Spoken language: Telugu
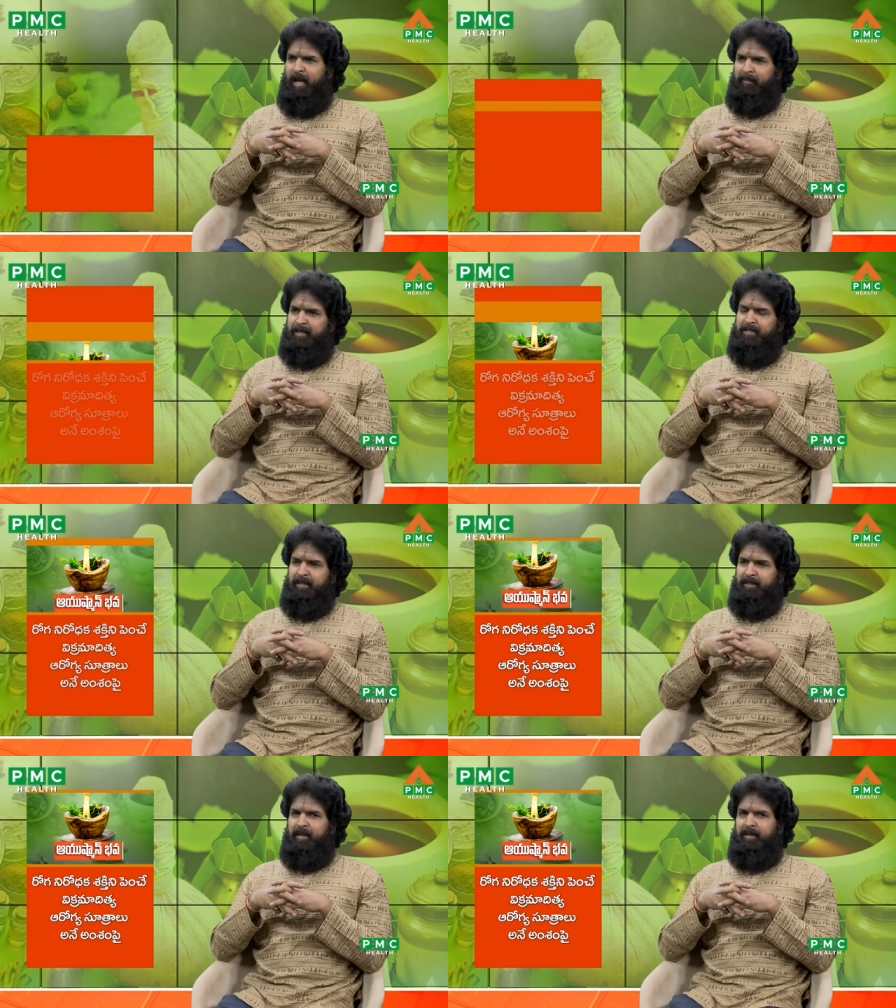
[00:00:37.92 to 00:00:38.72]
డ్యామేజ్
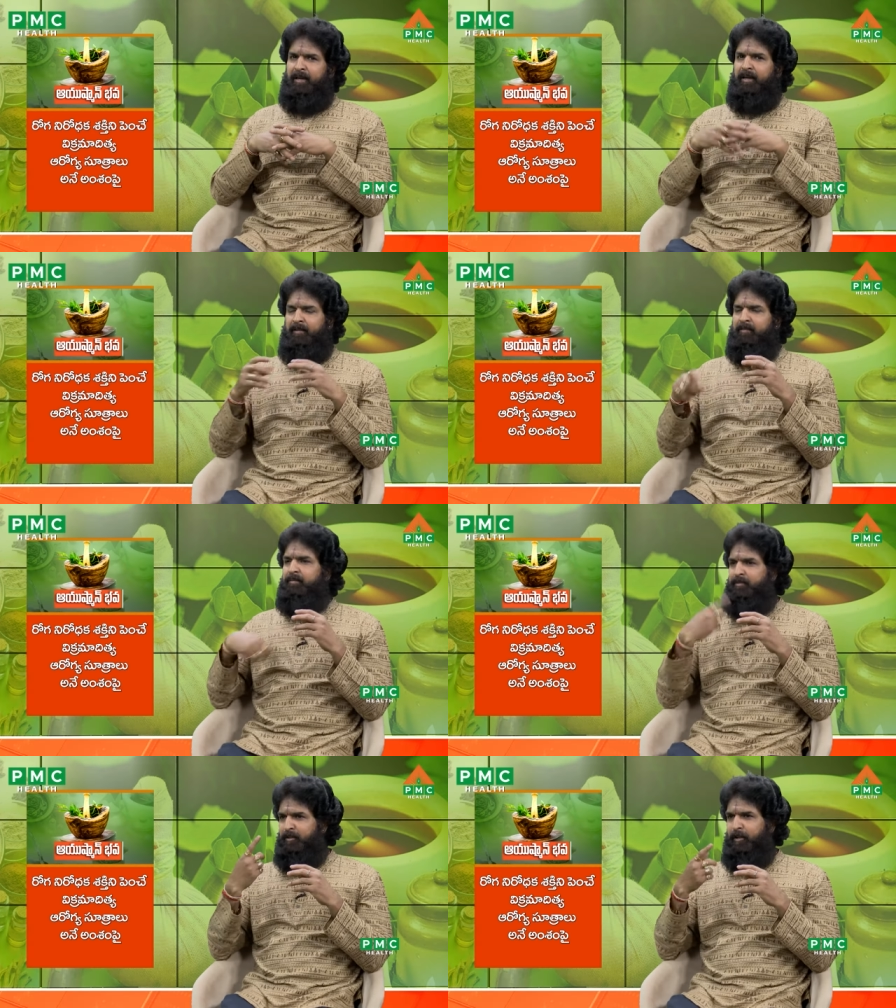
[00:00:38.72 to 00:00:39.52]
అయింది అలాగే
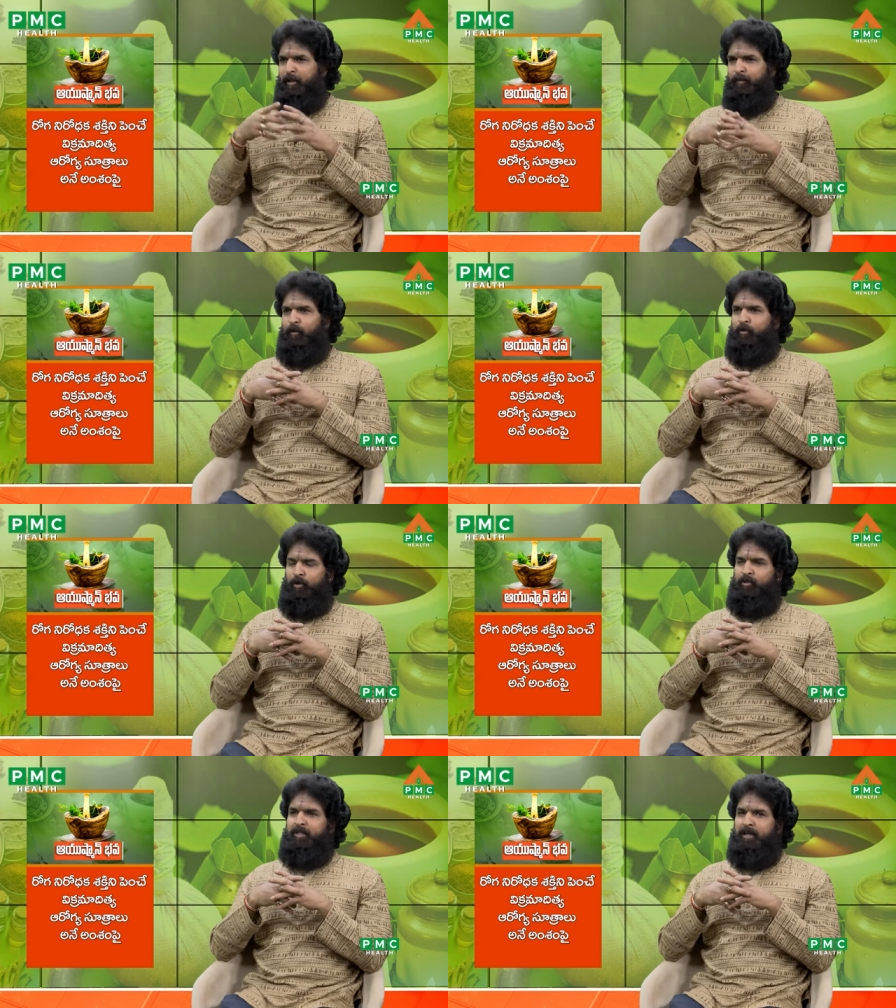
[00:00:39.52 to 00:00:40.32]
త్రేనుపులు కూడా
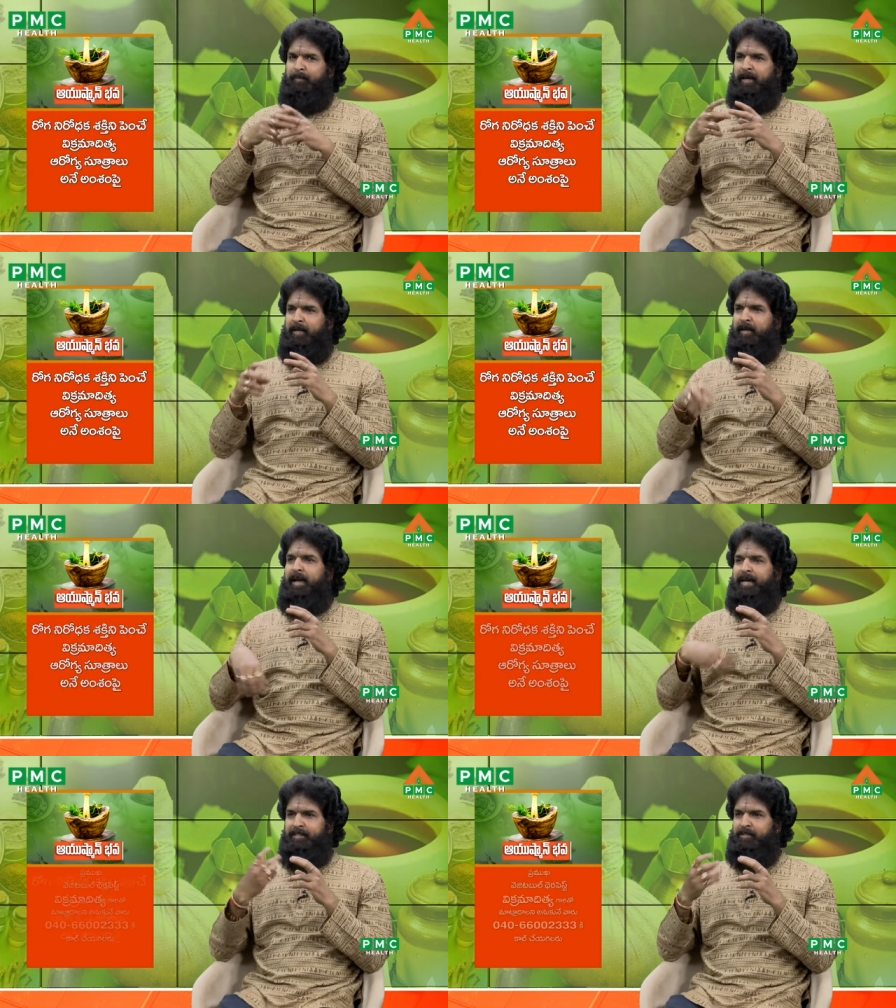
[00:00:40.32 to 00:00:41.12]
వస్తున్నాయి అంటే పైకి
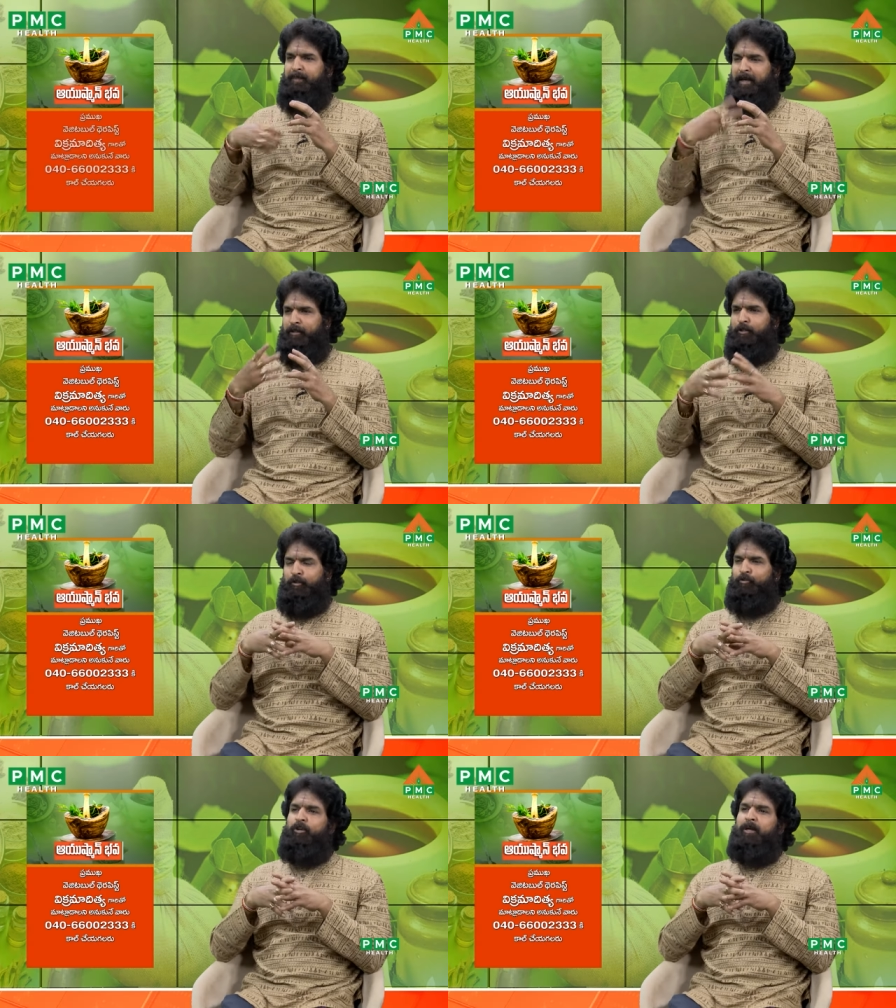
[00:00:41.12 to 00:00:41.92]
గ్యాసెస్ పైకి
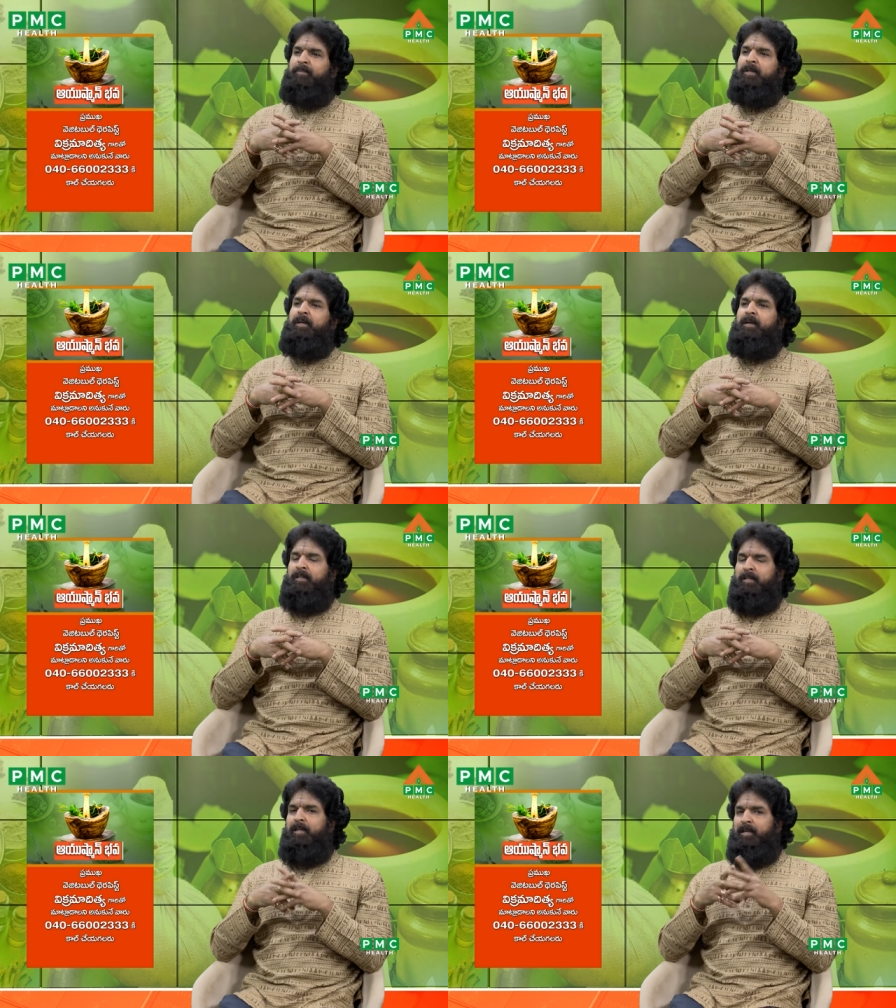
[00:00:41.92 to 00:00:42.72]
తంతున్నాయి
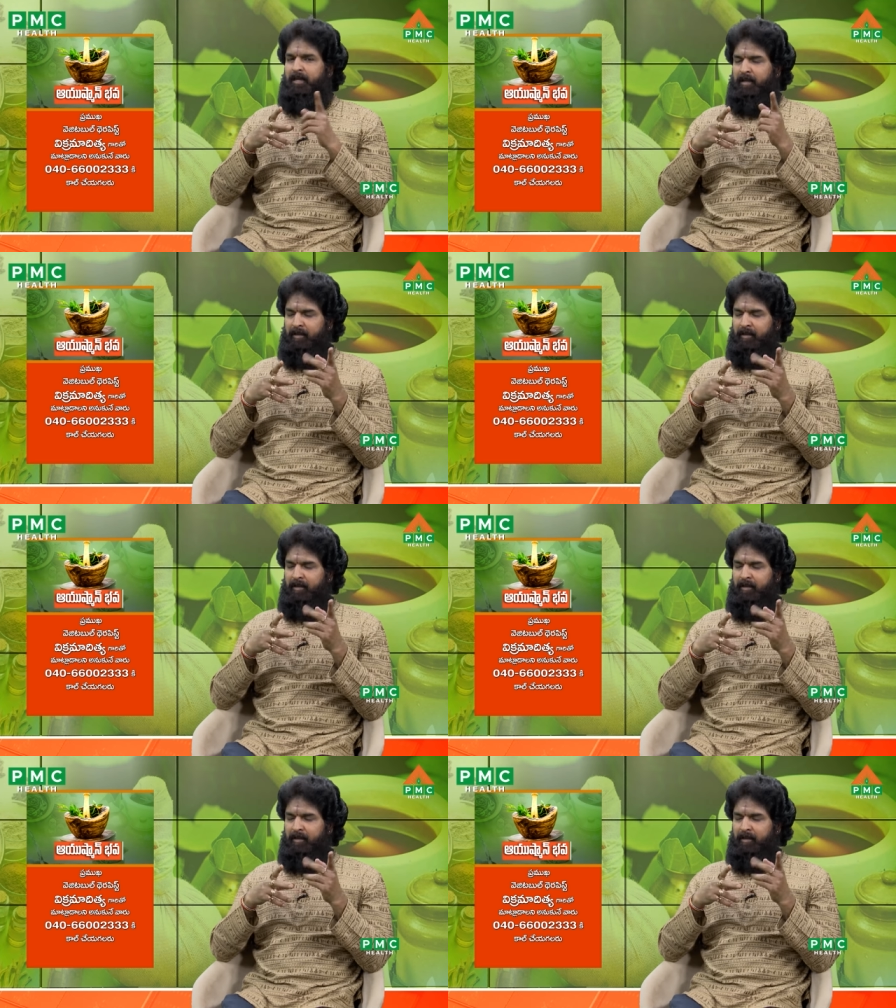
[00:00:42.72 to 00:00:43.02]
దీనికి